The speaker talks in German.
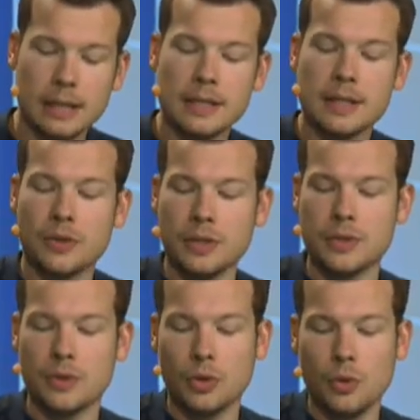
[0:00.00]
Die Saison ist
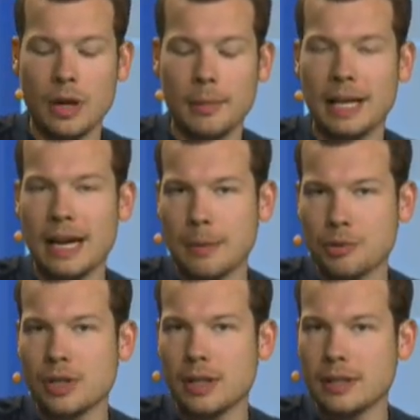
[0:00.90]
noch jung, aber der
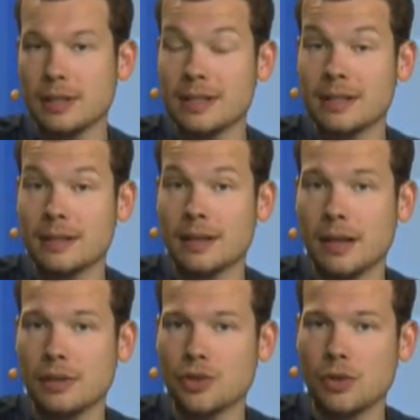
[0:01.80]
Abstand ist
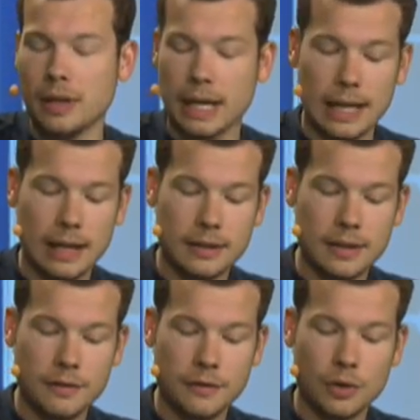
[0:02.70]
halt schon
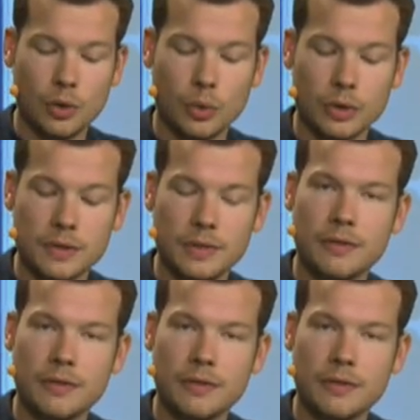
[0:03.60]
relativ groß.